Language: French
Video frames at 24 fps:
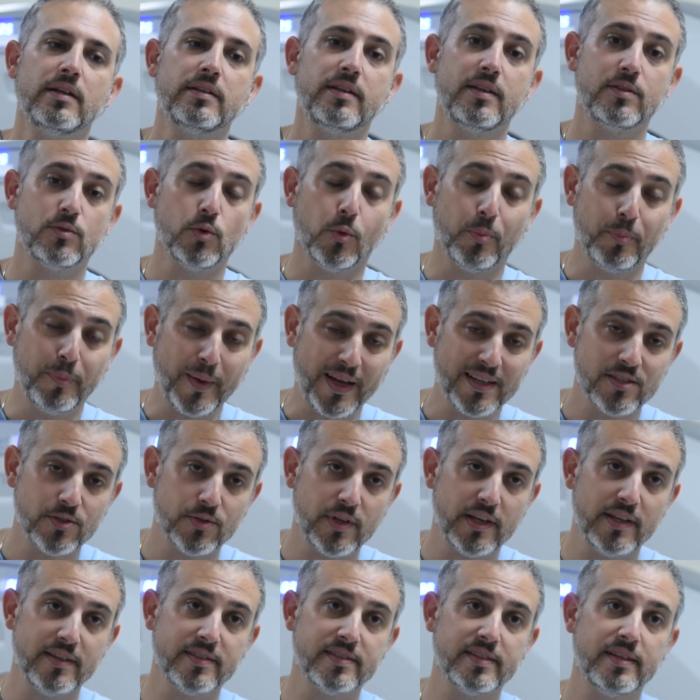qui sont
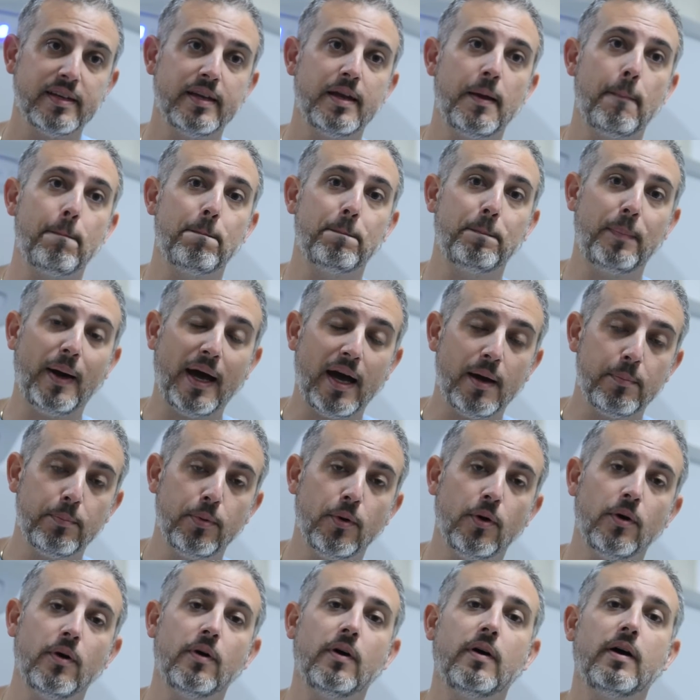personnalisés par
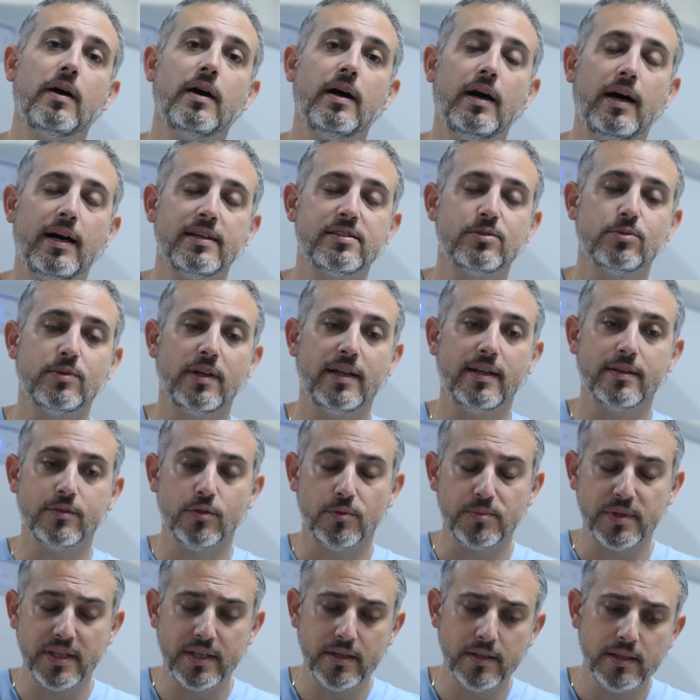rapport à son
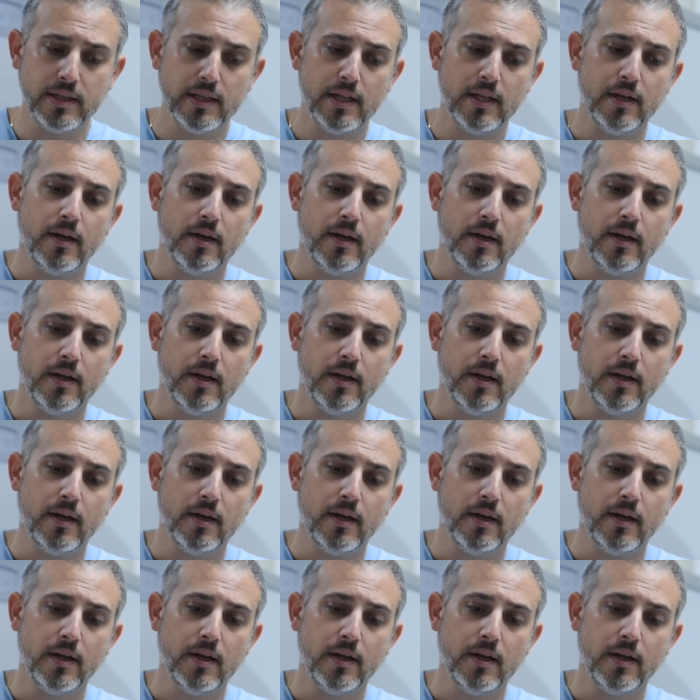anatomie.